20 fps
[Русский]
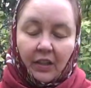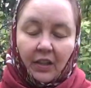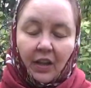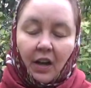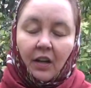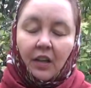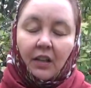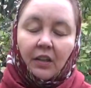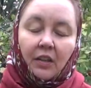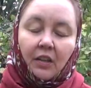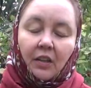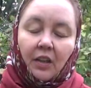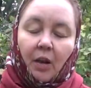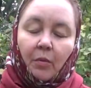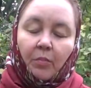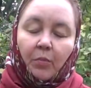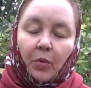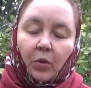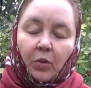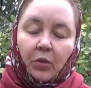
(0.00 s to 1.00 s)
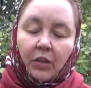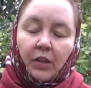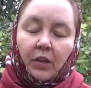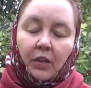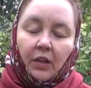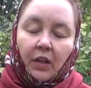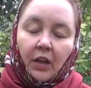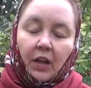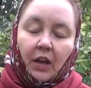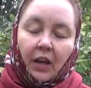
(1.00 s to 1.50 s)
Ягода
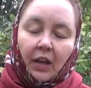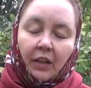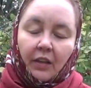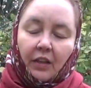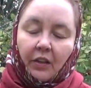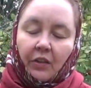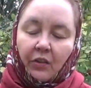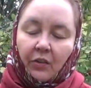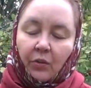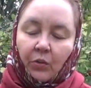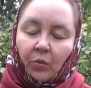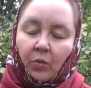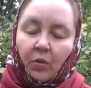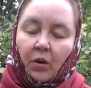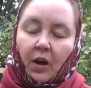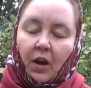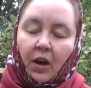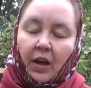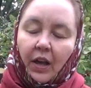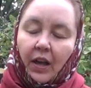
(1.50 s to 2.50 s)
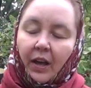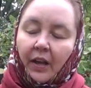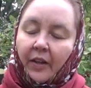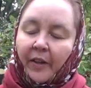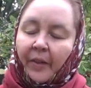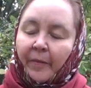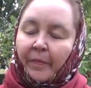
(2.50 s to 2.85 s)
наполненная, она не сухая,